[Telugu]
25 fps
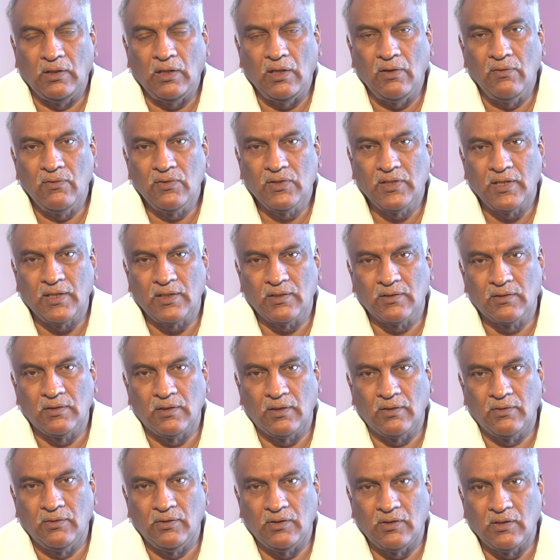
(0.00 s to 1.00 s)
ఏమి
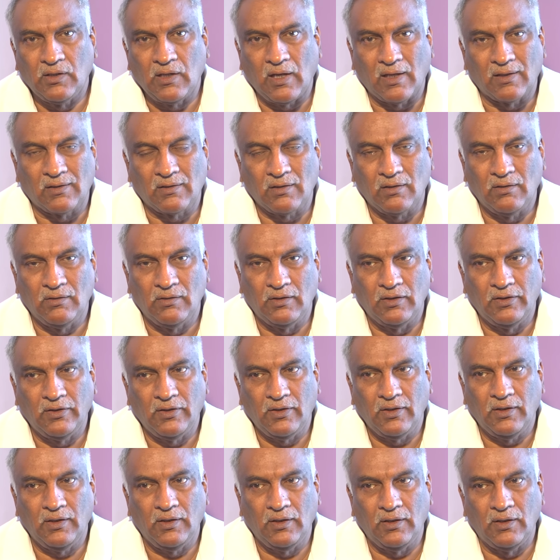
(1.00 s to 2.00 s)
చేస్తున్నారు ఇది కథలు
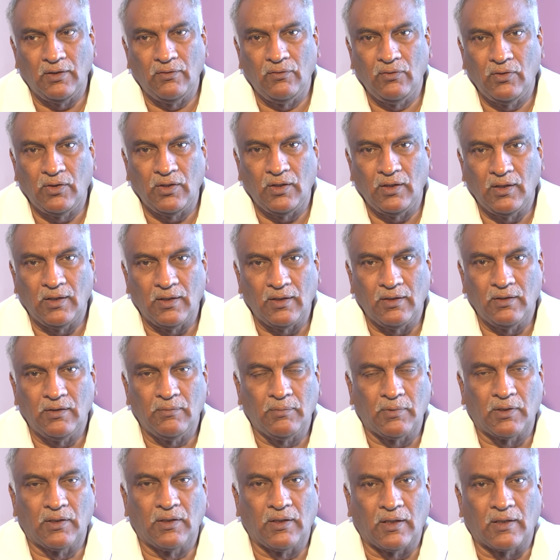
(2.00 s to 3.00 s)
అంటే ఏమిటి అనేది
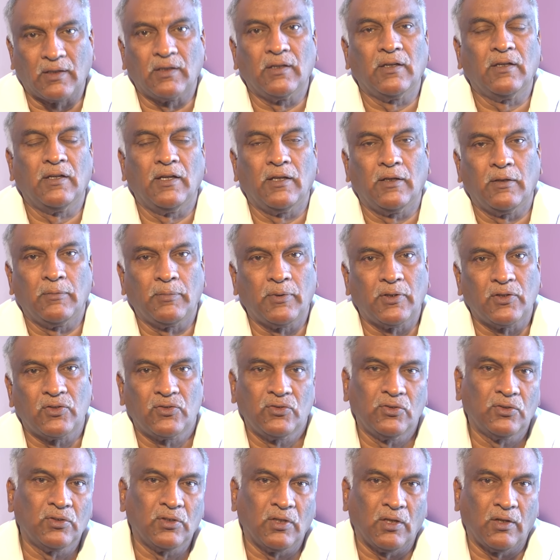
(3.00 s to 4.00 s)
మనకు అర్థం కాని
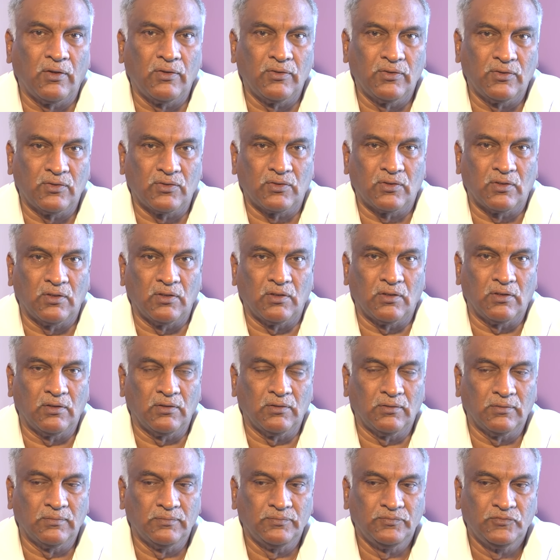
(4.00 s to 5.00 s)
పరిస్థితుల్లో ఆలోచిస్తున్నారు
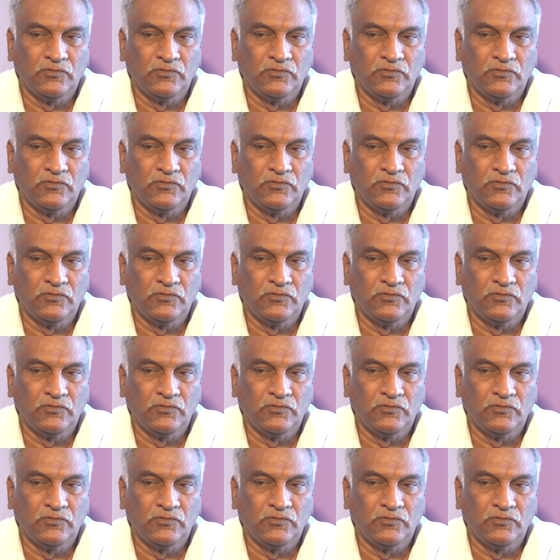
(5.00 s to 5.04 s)
వాళ్ళు